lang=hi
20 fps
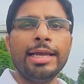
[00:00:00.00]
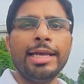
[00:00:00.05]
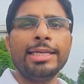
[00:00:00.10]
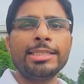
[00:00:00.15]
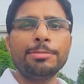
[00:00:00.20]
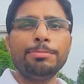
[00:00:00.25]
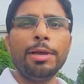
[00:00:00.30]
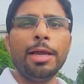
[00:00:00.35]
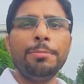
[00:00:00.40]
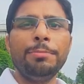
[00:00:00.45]

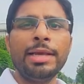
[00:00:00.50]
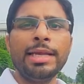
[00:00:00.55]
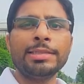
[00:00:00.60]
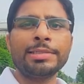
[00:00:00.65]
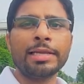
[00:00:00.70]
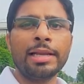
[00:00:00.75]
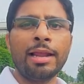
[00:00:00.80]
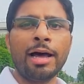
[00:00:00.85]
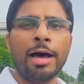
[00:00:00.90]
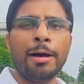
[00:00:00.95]
इसमें भी
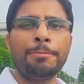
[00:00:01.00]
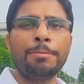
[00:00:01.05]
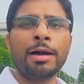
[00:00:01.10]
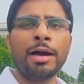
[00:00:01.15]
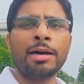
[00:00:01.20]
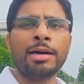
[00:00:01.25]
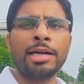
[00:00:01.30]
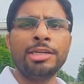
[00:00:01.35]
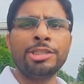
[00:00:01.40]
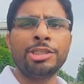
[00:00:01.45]
सैलाब
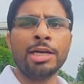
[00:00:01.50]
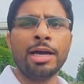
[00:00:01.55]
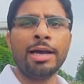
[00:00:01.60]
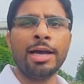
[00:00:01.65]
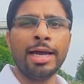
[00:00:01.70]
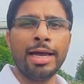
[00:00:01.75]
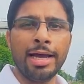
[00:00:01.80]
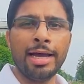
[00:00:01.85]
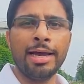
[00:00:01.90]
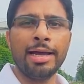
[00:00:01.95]
का खदशा
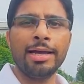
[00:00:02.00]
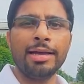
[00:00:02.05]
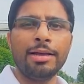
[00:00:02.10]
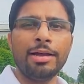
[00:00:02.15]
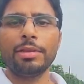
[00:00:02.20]
है